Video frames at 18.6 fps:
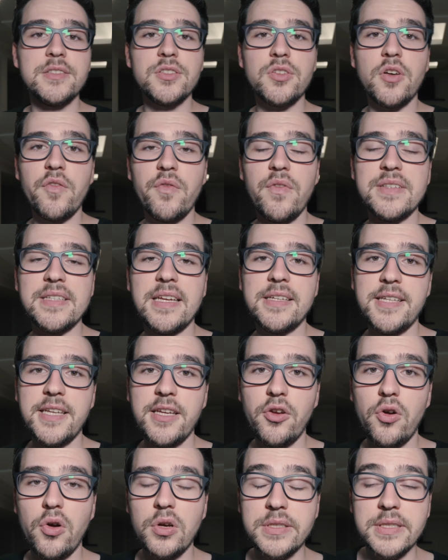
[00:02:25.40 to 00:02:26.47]

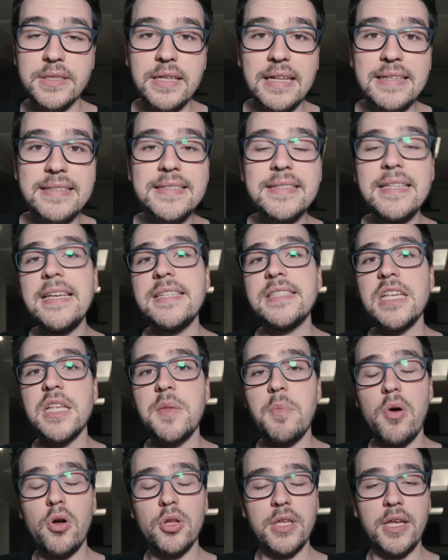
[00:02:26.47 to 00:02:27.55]
softwareseitigen Kosten. Als nächstes
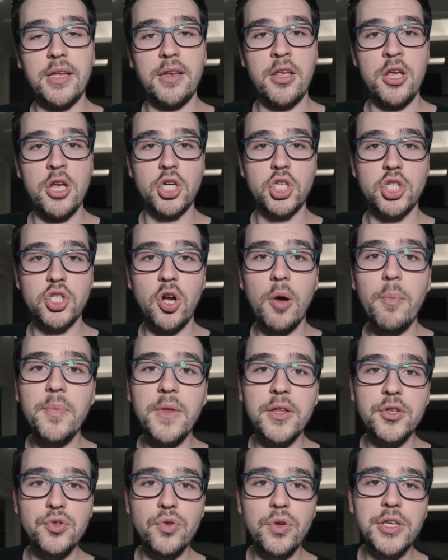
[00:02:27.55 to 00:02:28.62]
braucht dein Shop
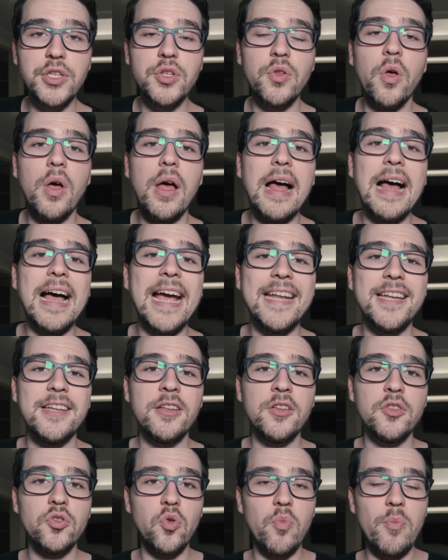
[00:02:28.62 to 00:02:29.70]
natürlich noch eine
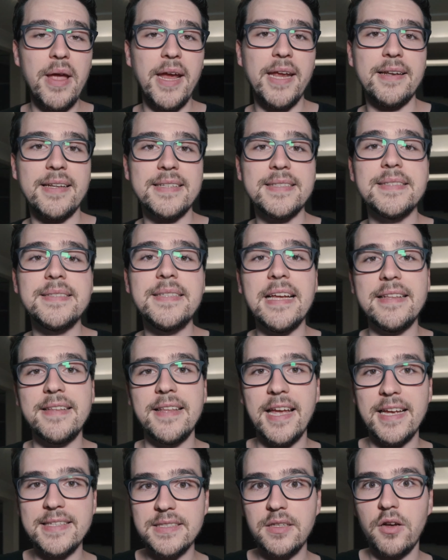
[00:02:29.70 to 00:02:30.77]
Domain. Das ist die
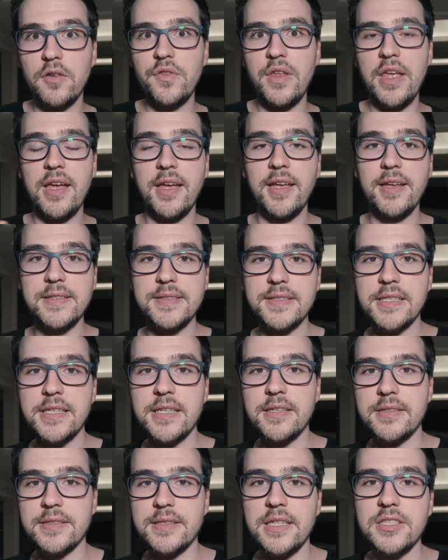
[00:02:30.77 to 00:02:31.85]
Adresse, auf der er
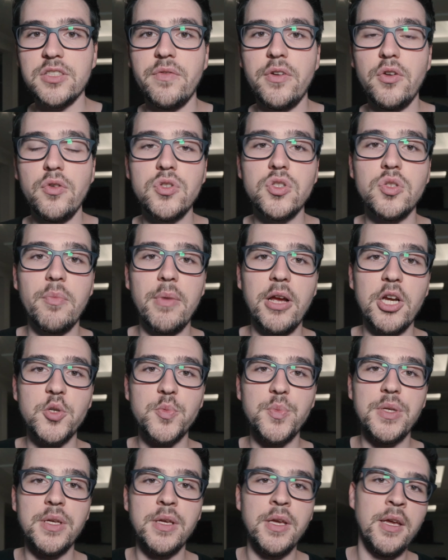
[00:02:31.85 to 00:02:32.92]
registriert ist. Also wenn du zum
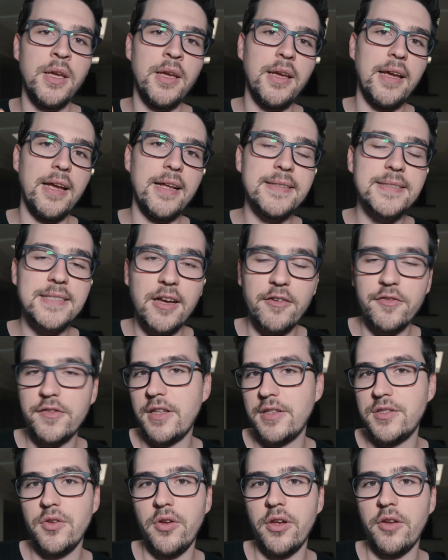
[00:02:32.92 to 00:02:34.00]
Beispiel
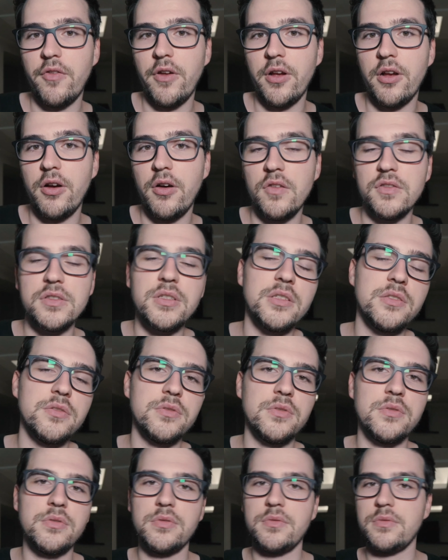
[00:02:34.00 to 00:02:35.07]
Entsafterzeug verkaufst,
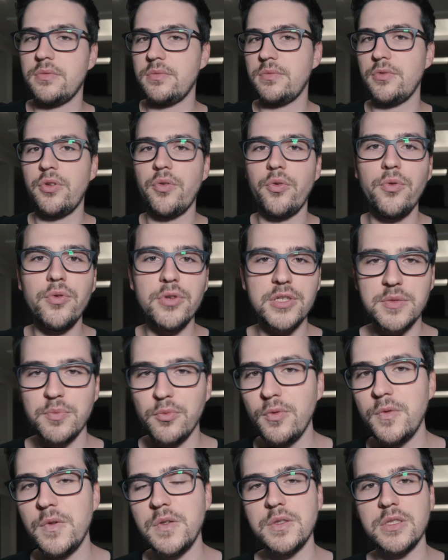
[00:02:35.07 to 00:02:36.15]
also so grüne
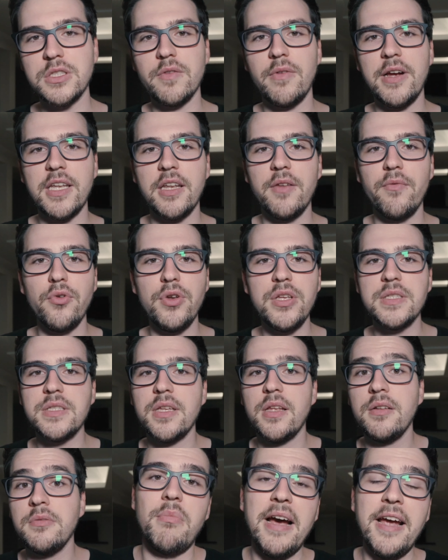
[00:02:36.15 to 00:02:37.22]
Smoothies und so weiter, dann würde ich es
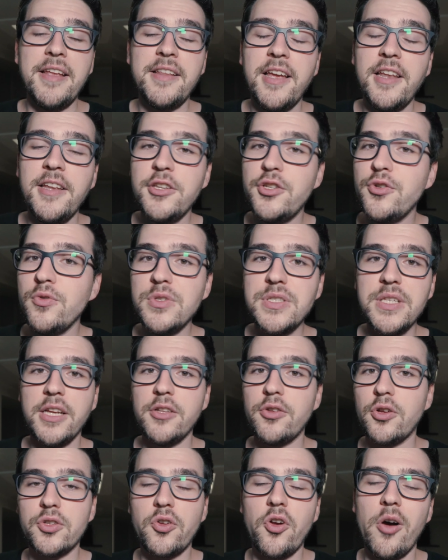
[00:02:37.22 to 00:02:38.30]
nennen
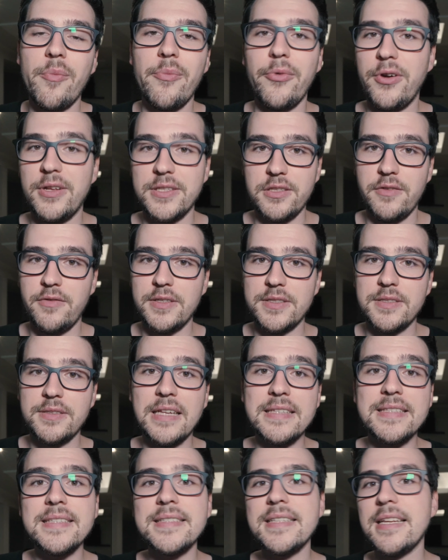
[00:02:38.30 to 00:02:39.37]
mydailyjuicing.com oder sowas.
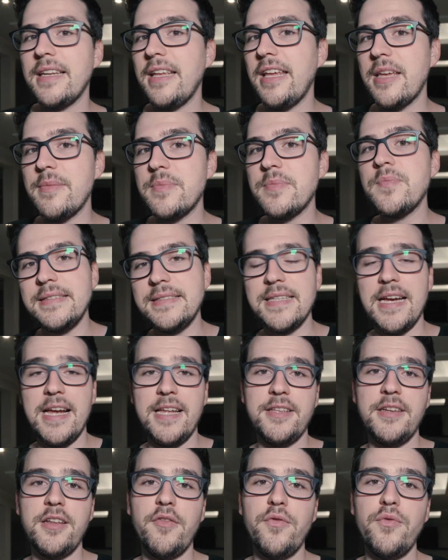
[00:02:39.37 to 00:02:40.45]
Das ist dann eben die
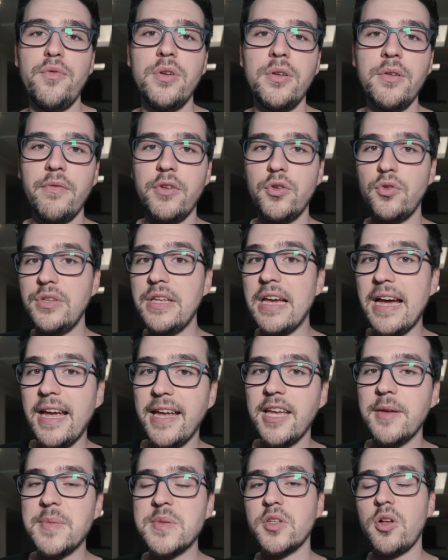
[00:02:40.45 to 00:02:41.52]
Seite dafür. Wenn du die
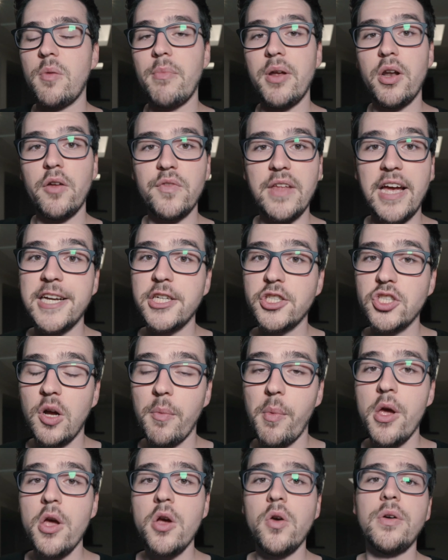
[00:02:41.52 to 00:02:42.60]
eingibst, kommt man auf deinen
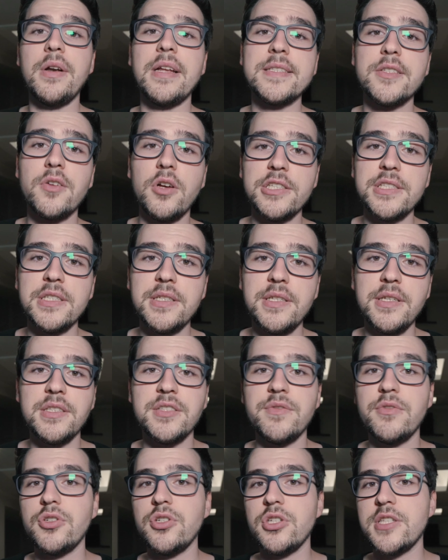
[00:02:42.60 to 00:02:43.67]
Shop. Und das kostet dich
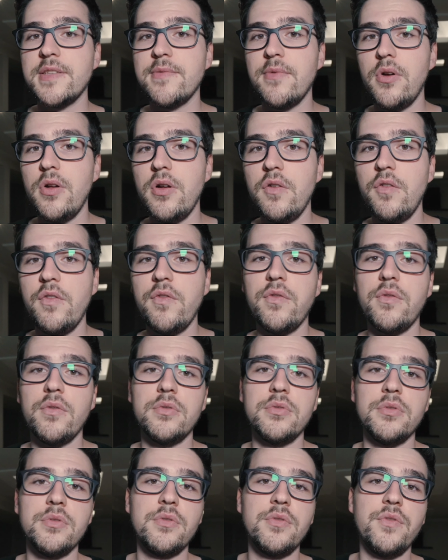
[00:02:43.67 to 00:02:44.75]
zwischen 12
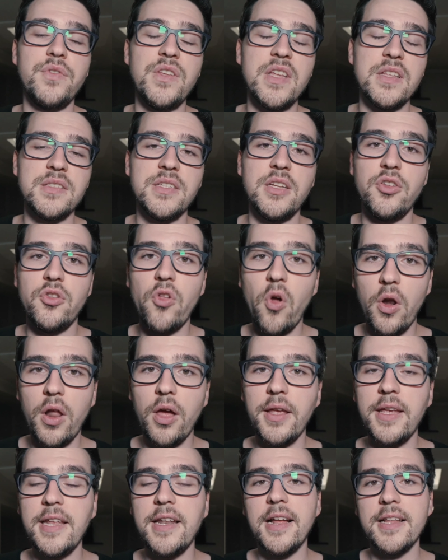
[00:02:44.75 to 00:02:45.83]
und 14
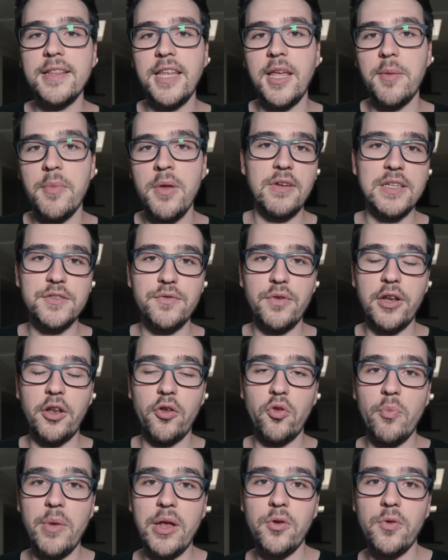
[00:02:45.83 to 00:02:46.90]
Dollar, je nachdem, was für eine
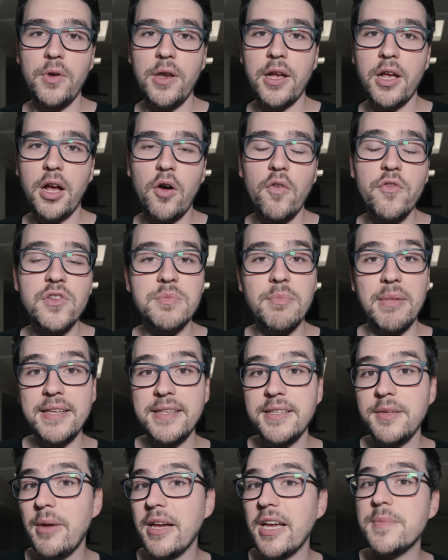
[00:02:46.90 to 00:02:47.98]
Domain du dir kaufst.
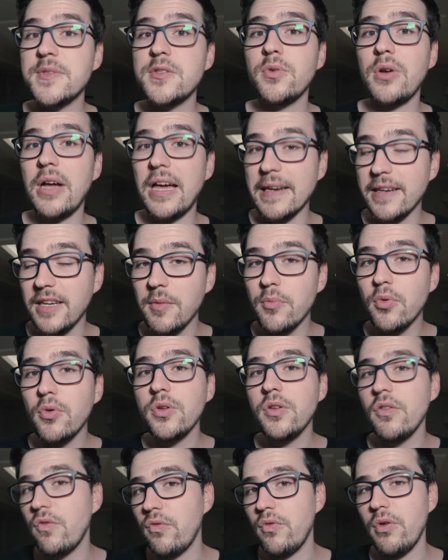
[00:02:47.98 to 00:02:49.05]
Manchmal gibt es auch
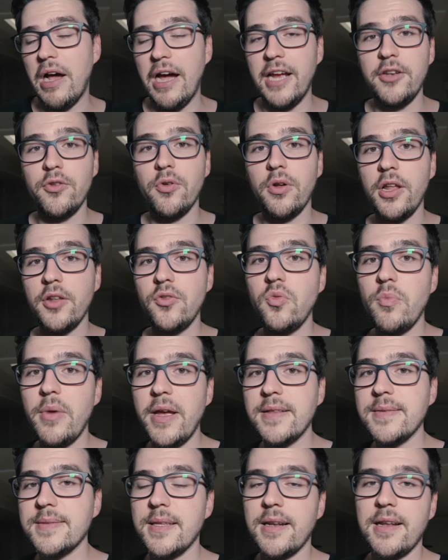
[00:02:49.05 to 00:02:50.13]
Angebote für 1 Dollar
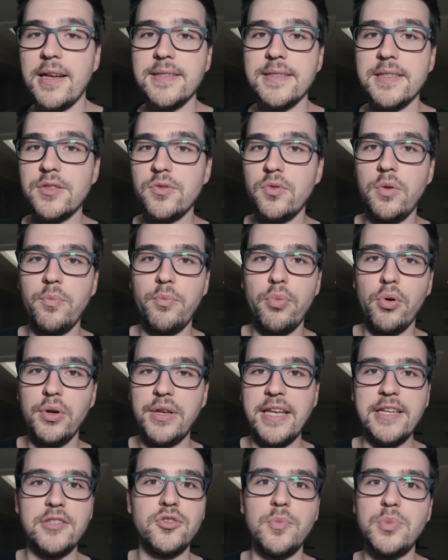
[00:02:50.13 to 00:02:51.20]
Domains, dann heißt es so
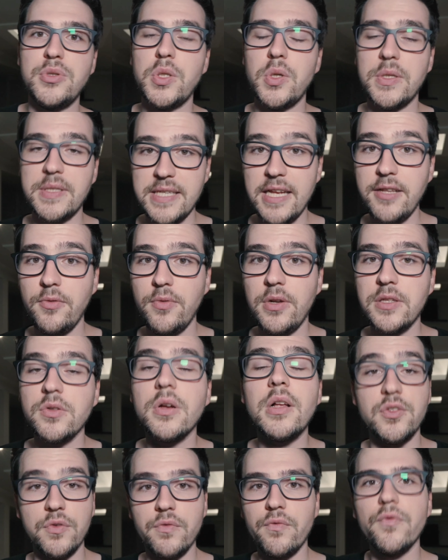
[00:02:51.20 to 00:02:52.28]
.xyz oder so,
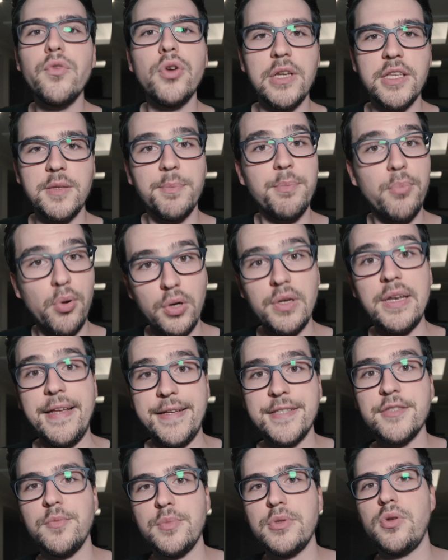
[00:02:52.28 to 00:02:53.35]
also wirklich
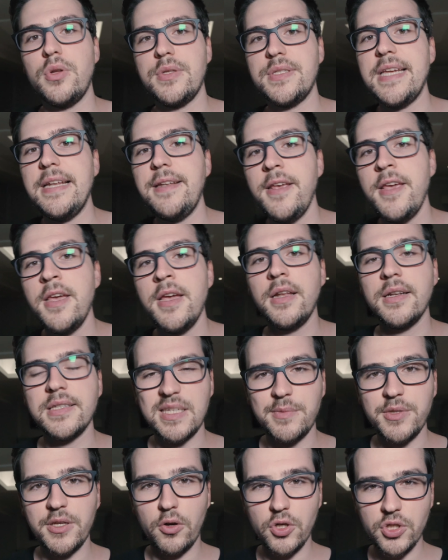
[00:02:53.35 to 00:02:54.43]
.xyz. Das
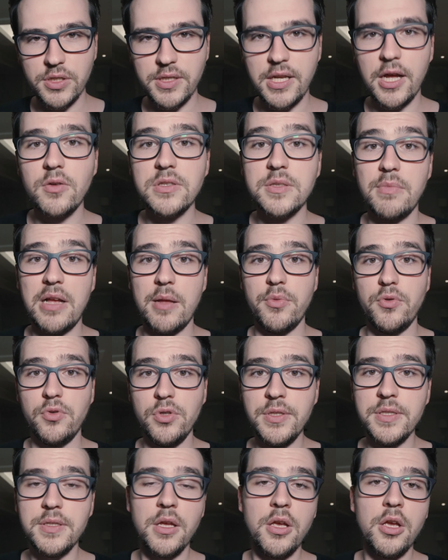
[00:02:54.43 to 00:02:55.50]
habe ich auch schon tausendmal
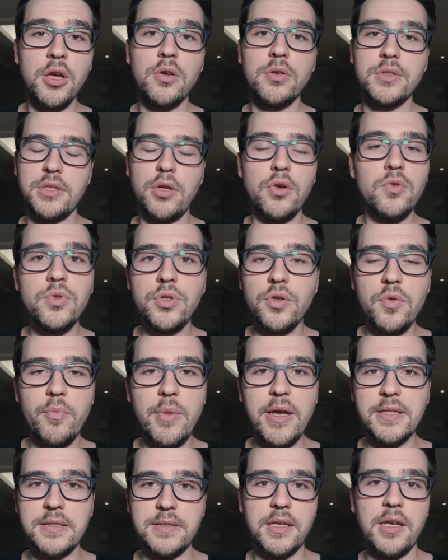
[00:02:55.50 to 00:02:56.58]
benutzt. Und es sind auch gute
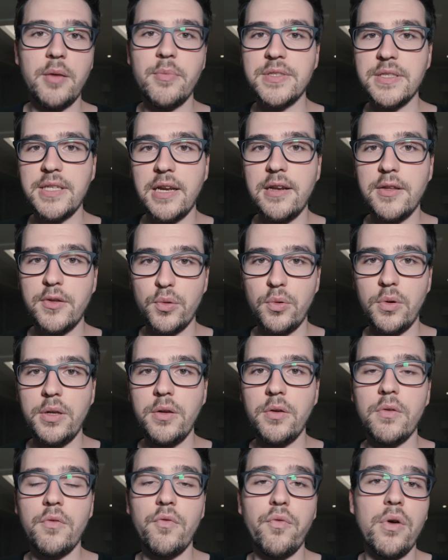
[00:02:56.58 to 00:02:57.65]
Domains, kann man sich alles
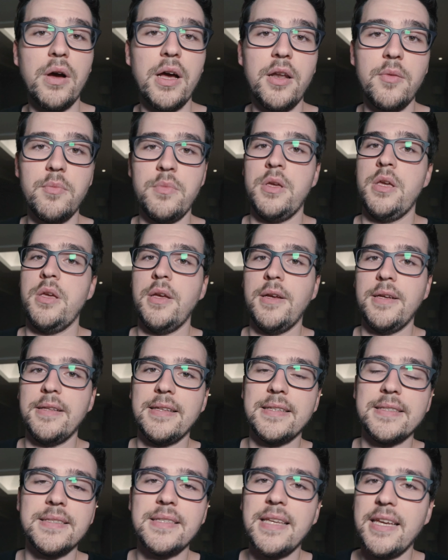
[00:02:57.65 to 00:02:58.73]
holen und vor allem,
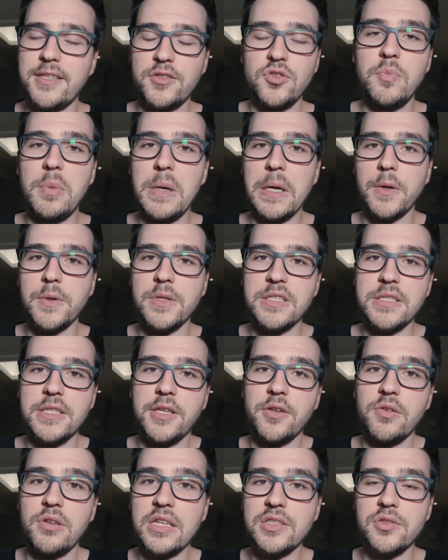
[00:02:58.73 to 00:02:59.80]
das ist echt super
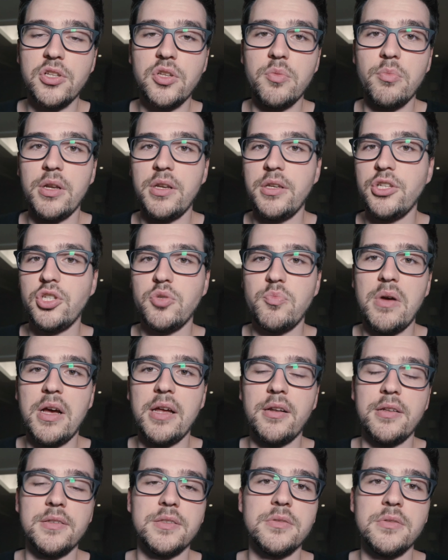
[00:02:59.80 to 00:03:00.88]
günstig und da sollte man nicht
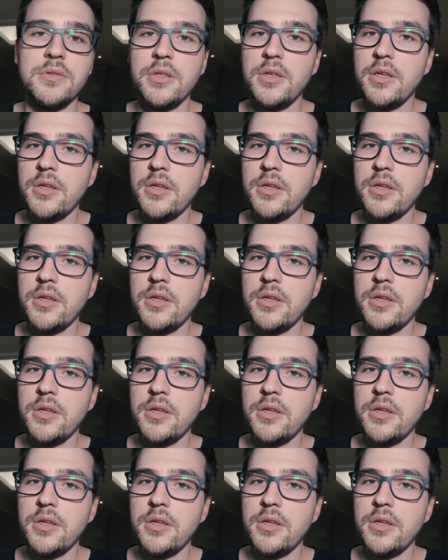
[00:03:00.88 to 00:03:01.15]
sparen. Also